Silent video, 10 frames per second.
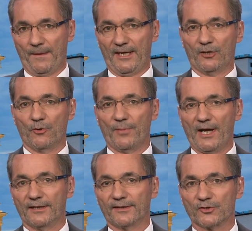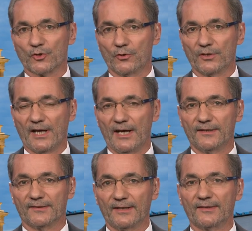Egon Bahr hat das schön in
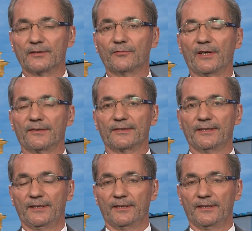einen Satz gefasst.